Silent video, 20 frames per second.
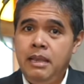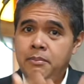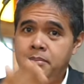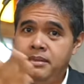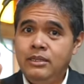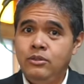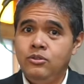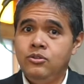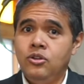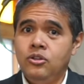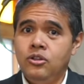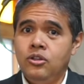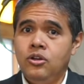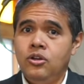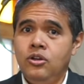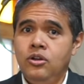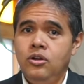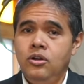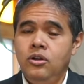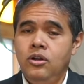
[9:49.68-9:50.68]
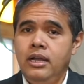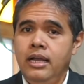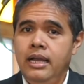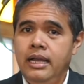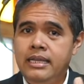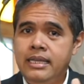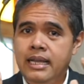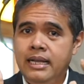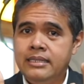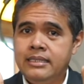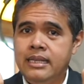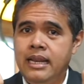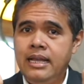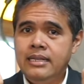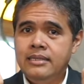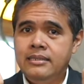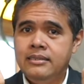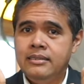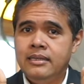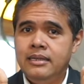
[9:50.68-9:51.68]
Saya ambil satu contoh. Yang
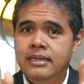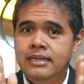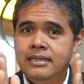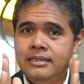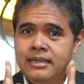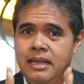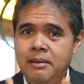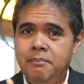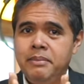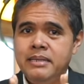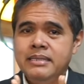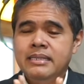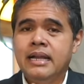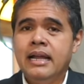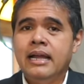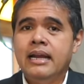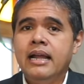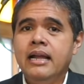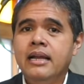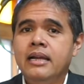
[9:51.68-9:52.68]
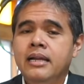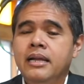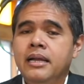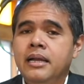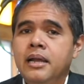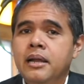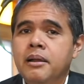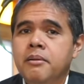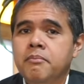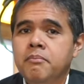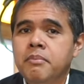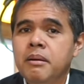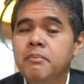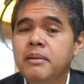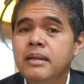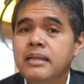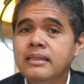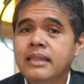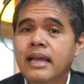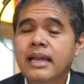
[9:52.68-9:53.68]
jelas sampai sekarang
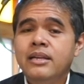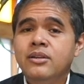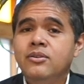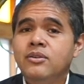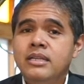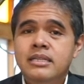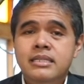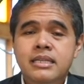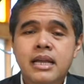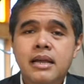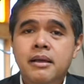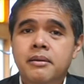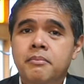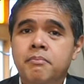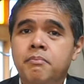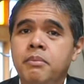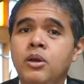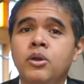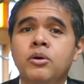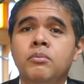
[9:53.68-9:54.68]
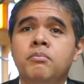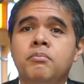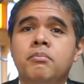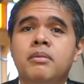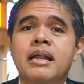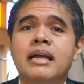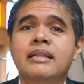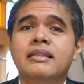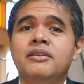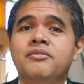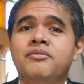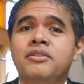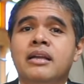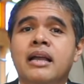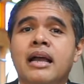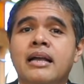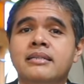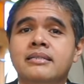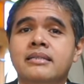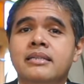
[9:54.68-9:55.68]
pemerintah Indonesia belum
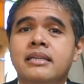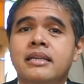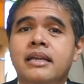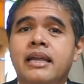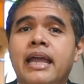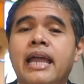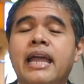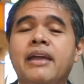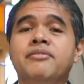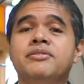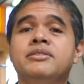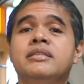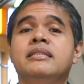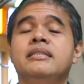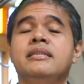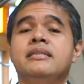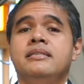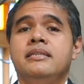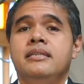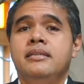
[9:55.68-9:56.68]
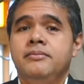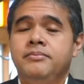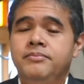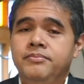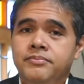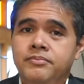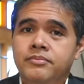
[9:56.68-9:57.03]
meratifikasi FCTC.